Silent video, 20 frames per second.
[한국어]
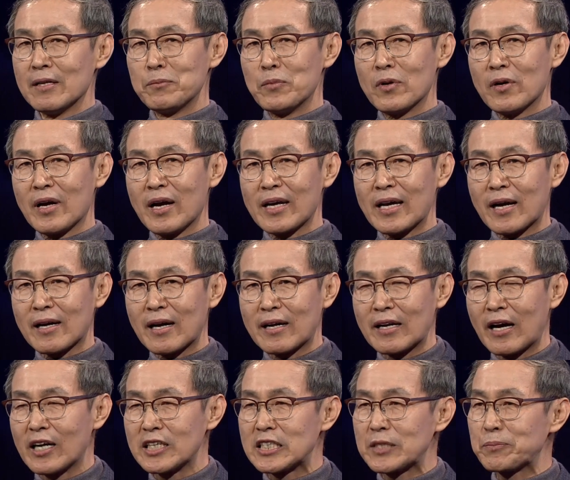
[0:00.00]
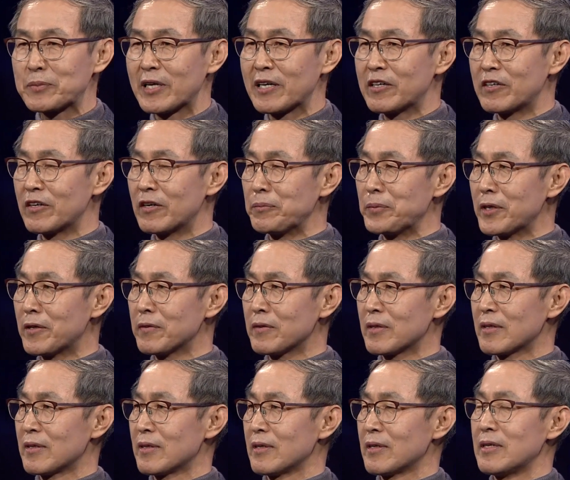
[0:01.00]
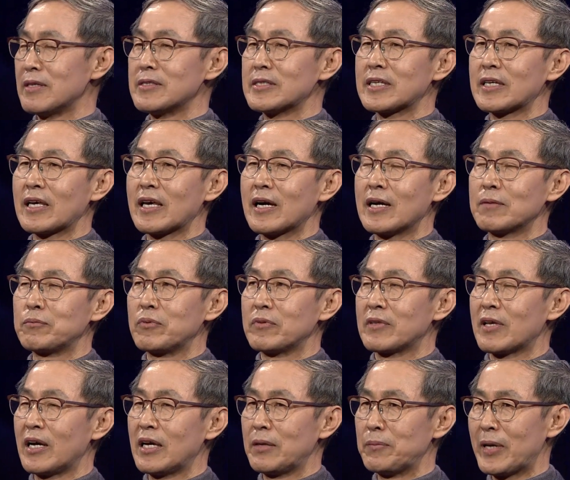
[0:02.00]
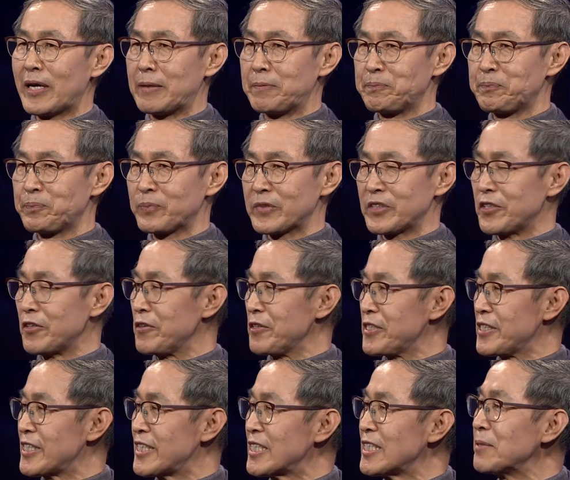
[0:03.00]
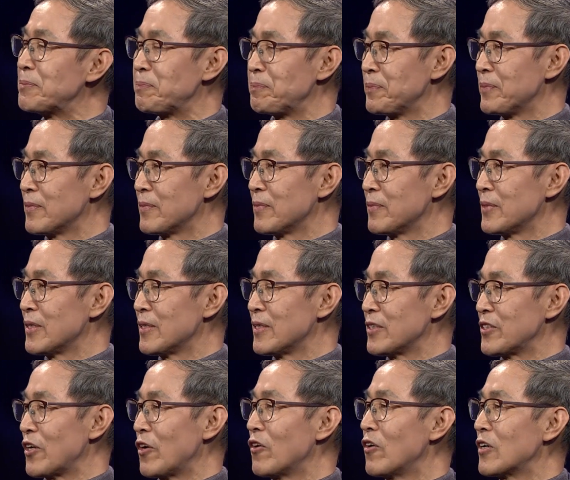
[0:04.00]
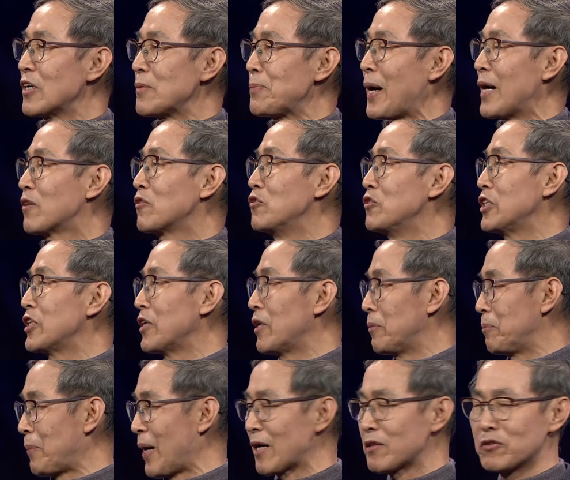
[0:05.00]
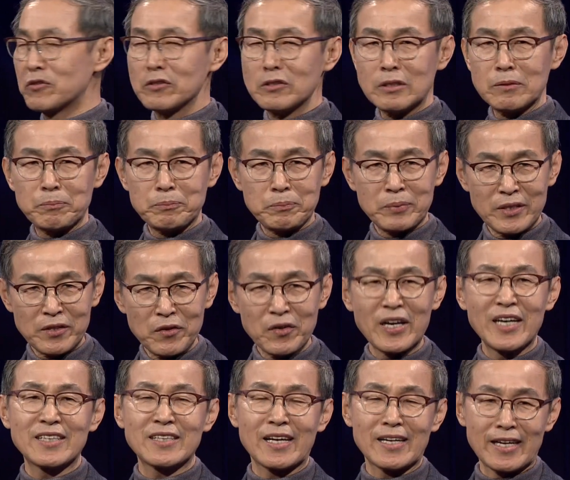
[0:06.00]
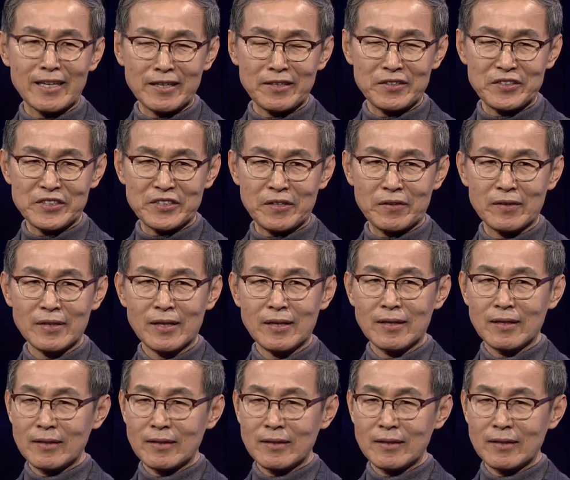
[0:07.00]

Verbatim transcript: 뭔가 약간 아쉽다 그러면 인생의 하프타임에 저 습, 저거를 바꾸셔, 바꿀 필요가 있다라는 거죠.